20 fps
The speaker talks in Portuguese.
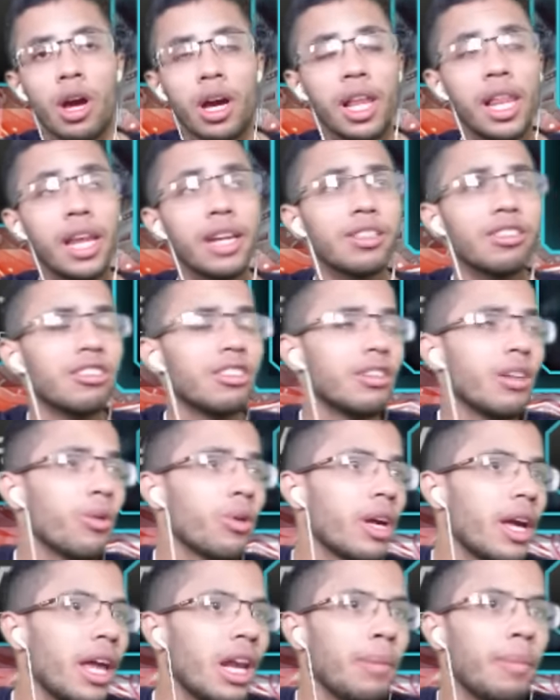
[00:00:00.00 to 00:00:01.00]
Galera, se vocês não
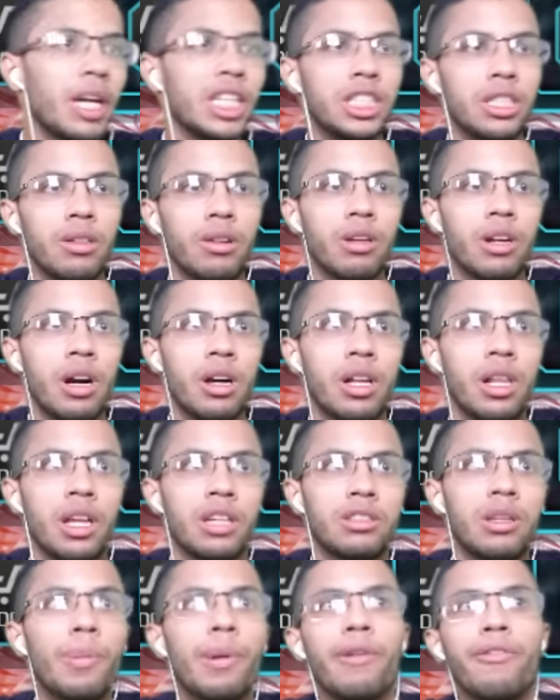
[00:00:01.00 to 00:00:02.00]
querem mais Gun,
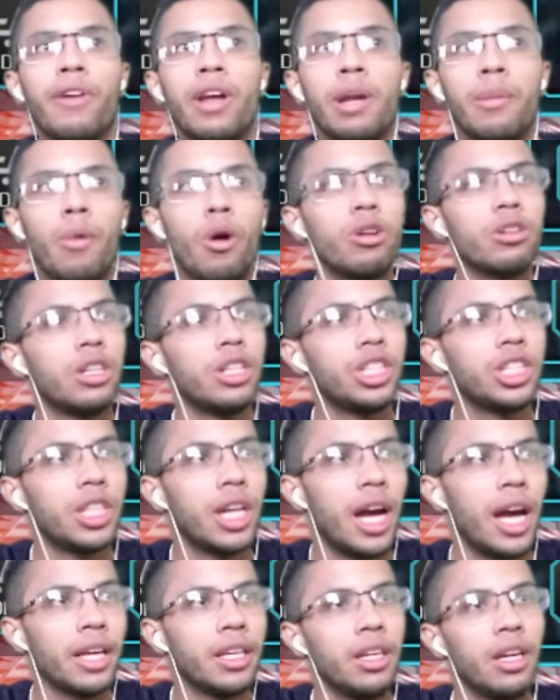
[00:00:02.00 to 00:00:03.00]
galera, só preferem Morden
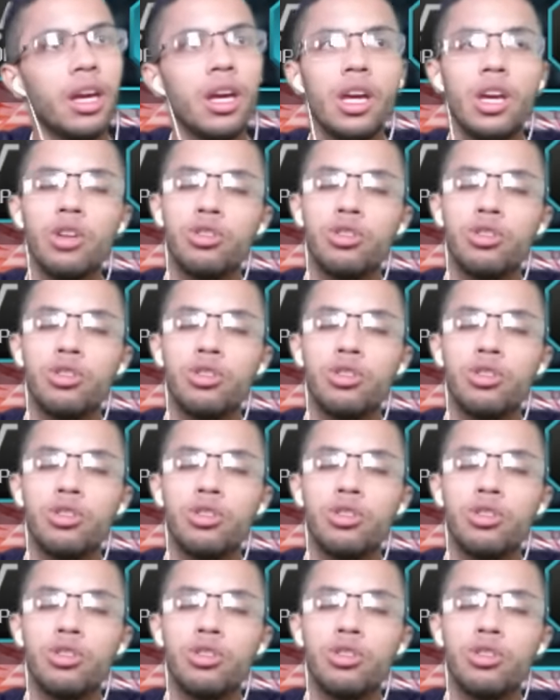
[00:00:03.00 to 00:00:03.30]
Strike.